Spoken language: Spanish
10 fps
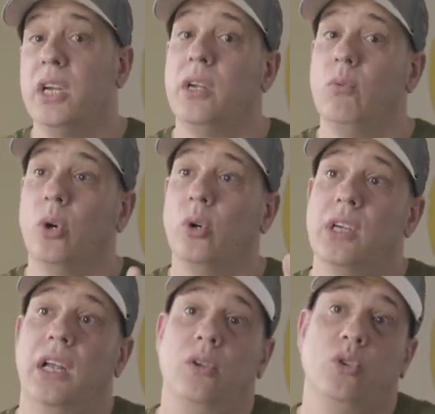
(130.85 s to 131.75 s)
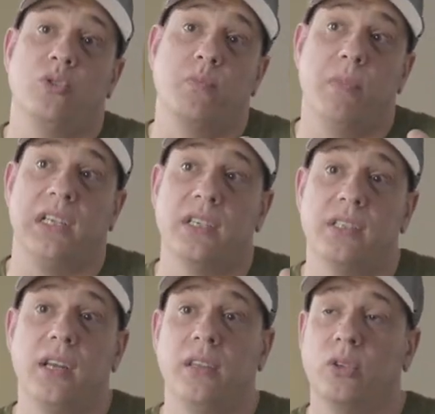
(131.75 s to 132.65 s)
y luego ya los más
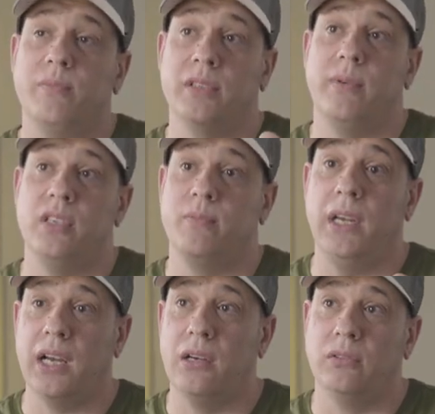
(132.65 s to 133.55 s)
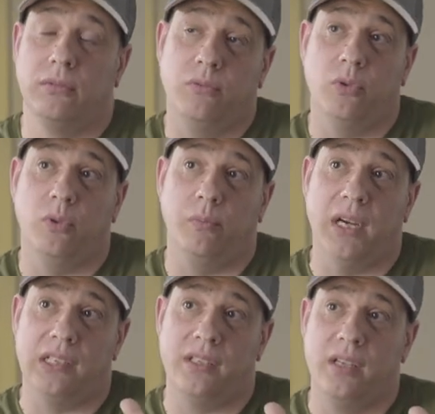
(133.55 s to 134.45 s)
estrictos y más bien explicado, o
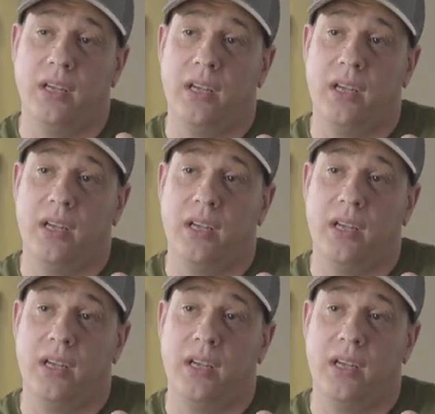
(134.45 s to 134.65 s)
más